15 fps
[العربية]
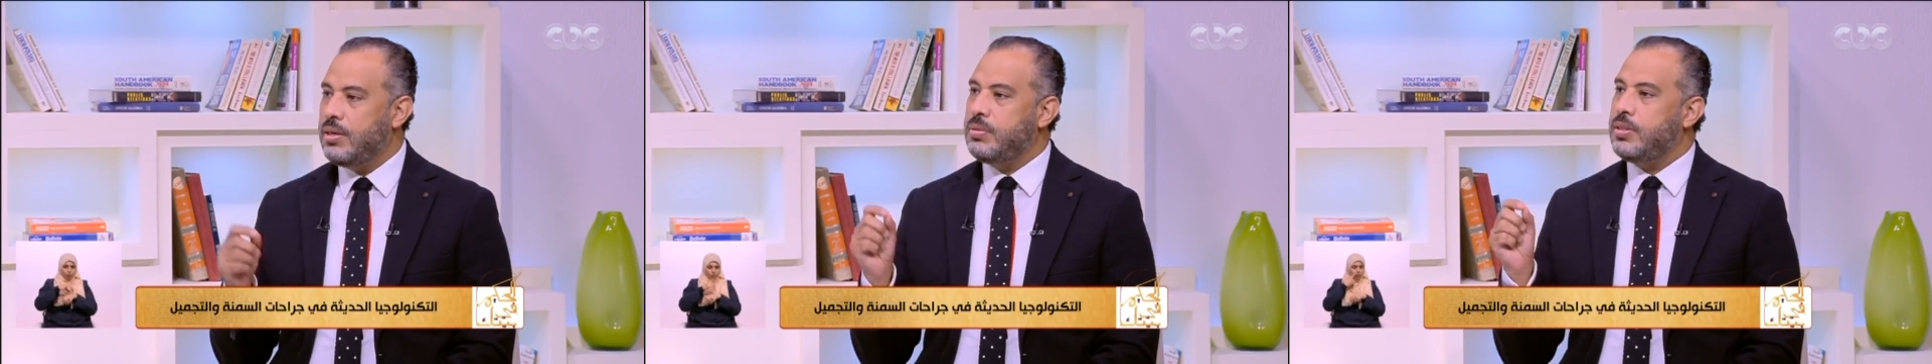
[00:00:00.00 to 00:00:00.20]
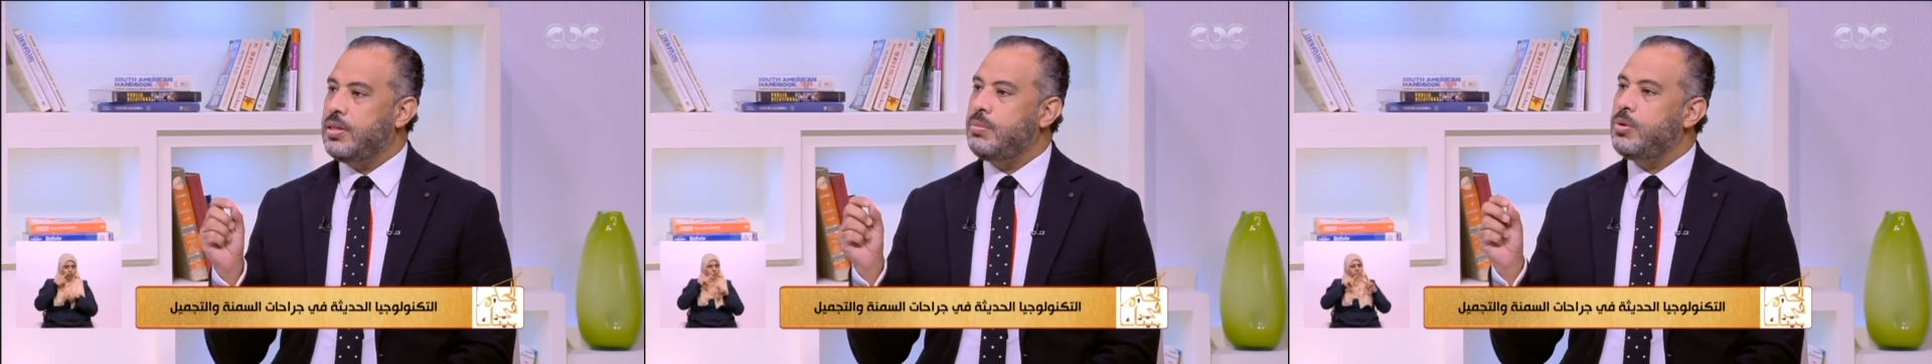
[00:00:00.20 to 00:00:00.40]

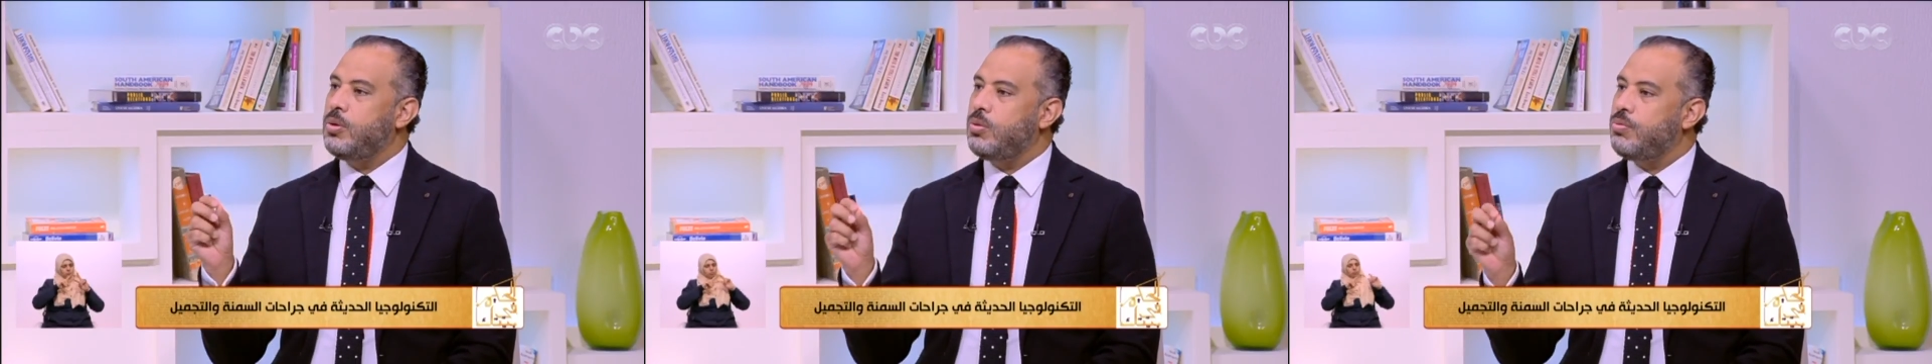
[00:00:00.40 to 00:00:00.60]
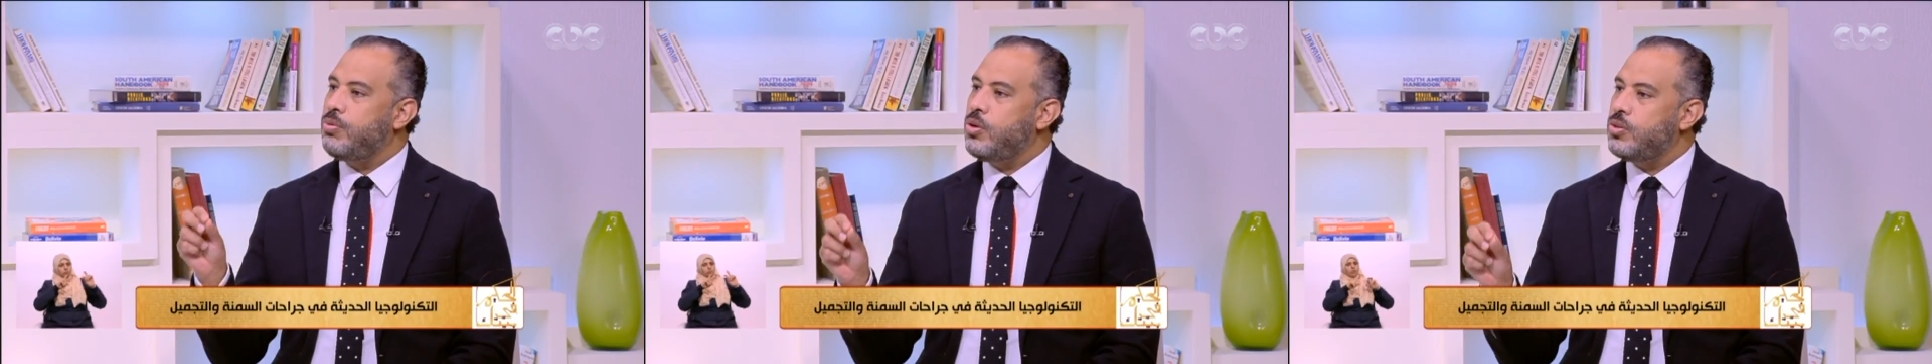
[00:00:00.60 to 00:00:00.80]
بتعمل
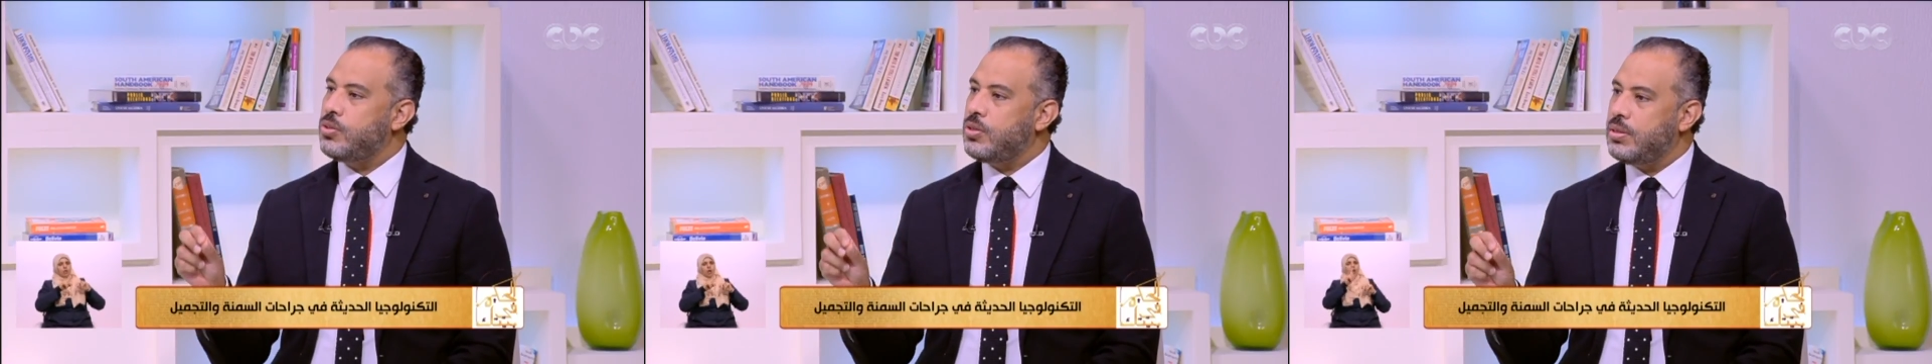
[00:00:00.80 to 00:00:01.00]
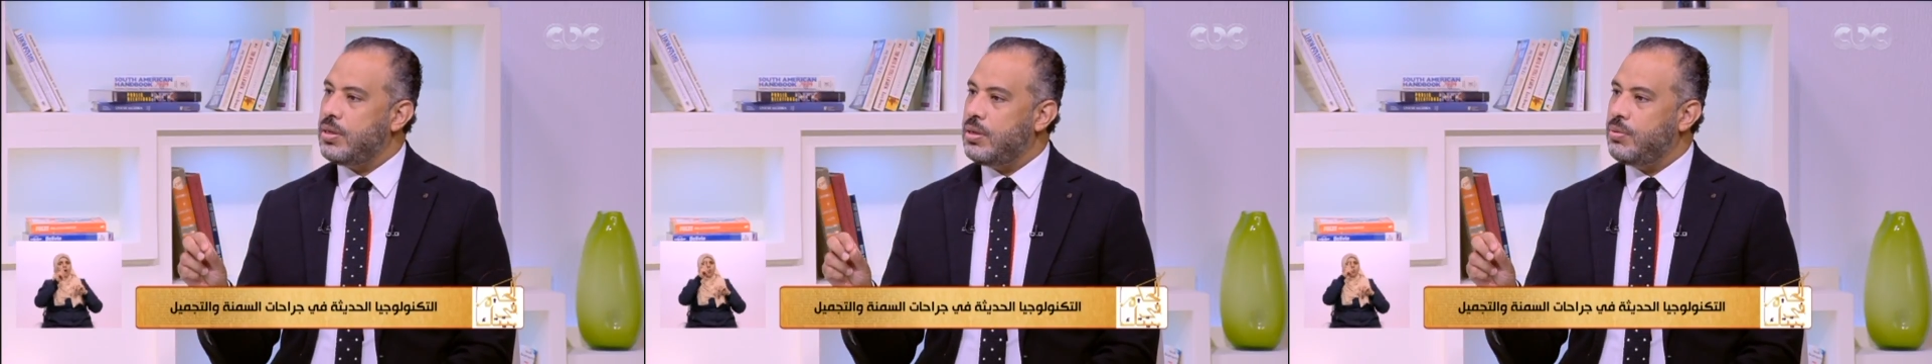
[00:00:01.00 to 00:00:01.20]
له
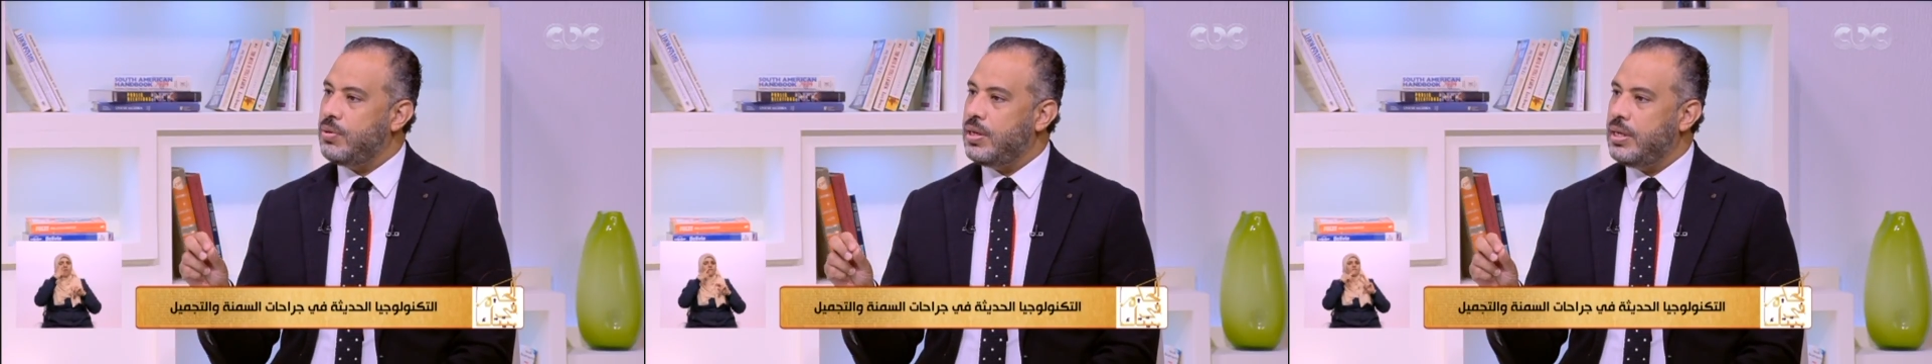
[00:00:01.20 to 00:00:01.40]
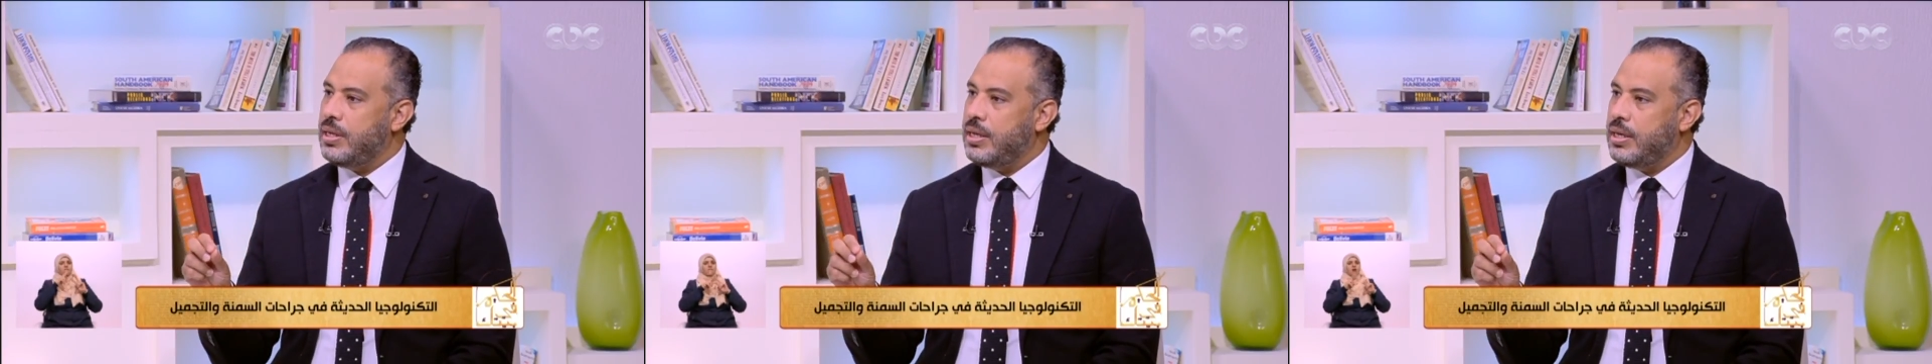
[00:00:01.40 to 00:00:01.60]
الفحوصات
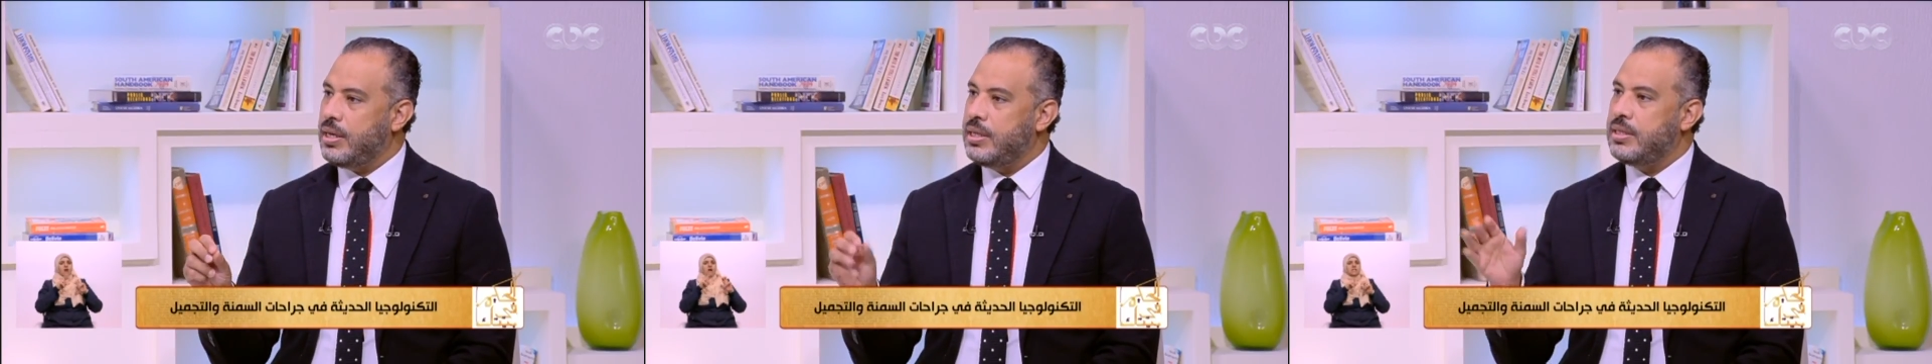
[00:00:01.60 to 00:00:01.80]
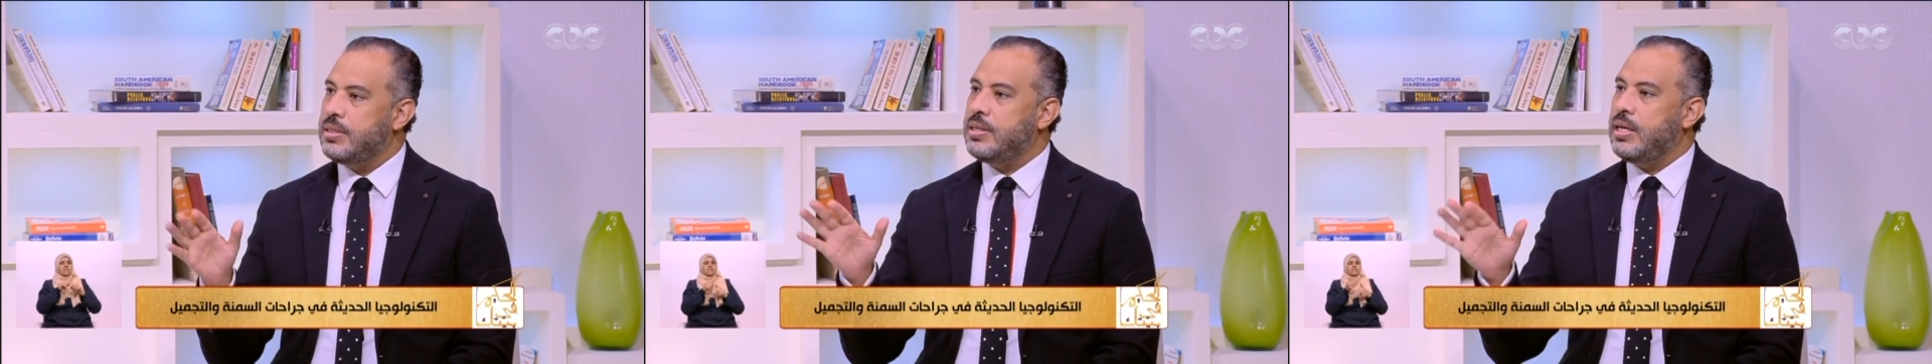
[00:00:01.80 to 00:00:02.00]
الاوليه
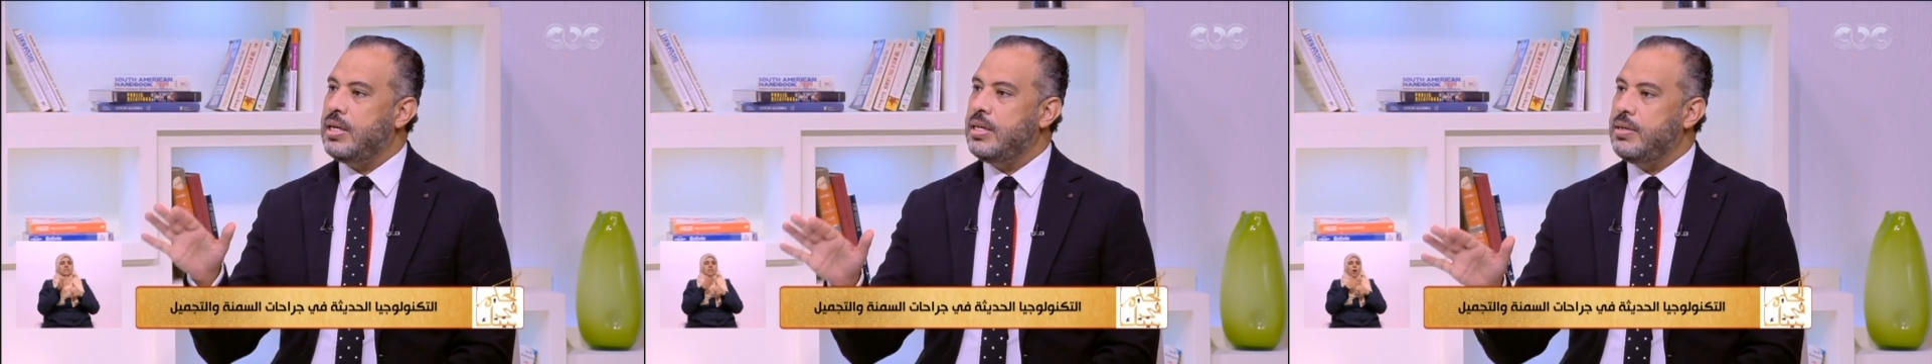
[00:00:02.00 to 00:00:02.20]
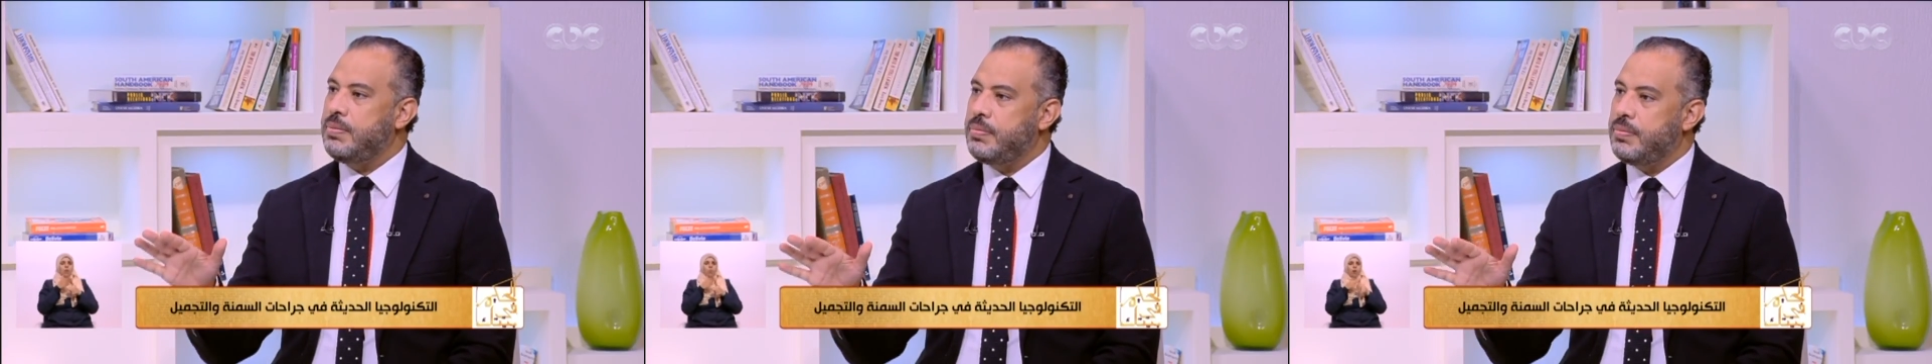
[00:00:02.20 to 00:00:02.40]

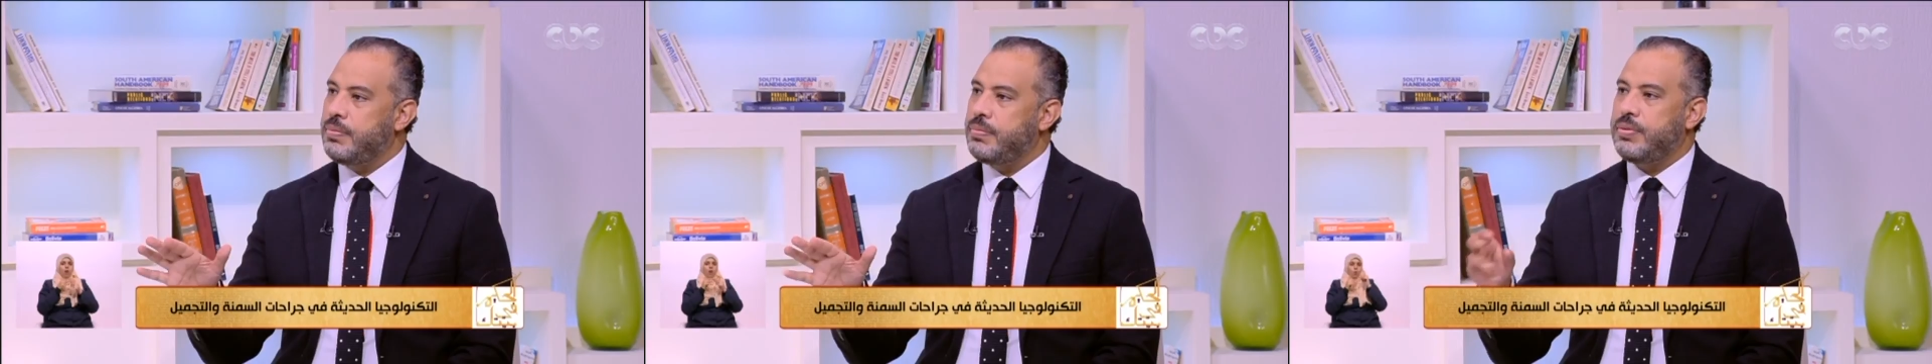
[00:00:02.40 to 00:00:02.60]
سليم